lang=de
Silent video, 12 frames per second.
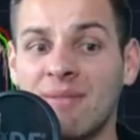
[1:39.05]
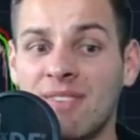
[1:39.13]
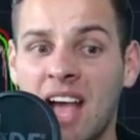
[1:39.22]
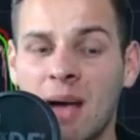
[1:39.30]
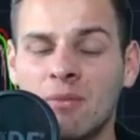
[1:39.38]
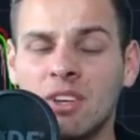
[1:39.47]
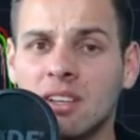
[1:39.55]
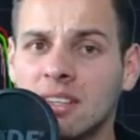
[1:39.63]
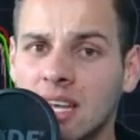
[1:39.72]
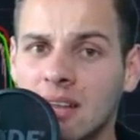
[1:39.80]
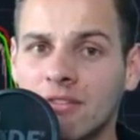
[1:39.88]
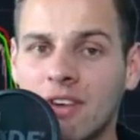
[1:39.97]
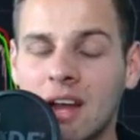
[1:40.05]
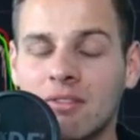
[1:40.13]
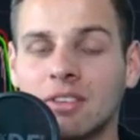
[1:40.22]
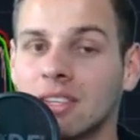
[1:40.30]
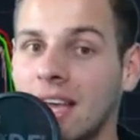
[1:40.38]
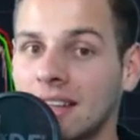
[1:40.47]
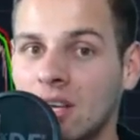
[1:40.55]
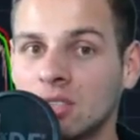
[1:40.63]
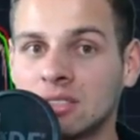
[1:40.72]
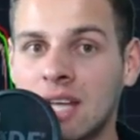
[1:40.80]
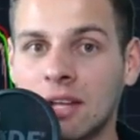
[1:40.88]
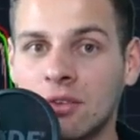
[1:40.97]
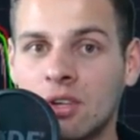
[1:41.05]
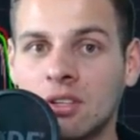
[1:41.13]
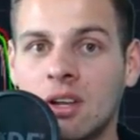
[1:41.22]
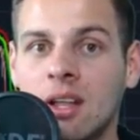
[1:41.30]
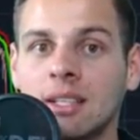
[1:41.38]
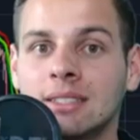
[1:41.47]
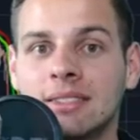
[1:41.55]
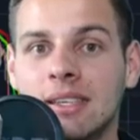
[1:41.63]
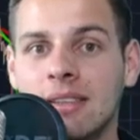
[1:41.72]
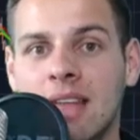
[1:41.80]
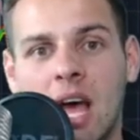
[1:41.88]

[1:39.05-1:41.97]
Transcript: Wir haben wirklich einen Fall von 3.800 Dollar gesehen,